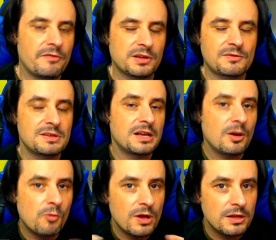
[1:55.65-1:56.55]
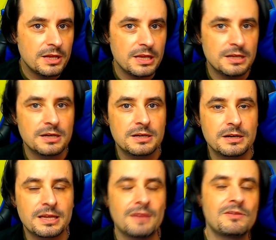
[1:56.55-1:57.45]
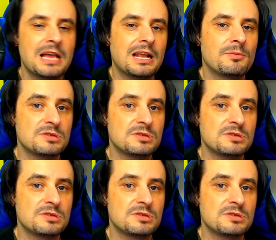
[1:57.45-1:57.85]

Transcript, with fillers: fatto vedere quel link che vi dà la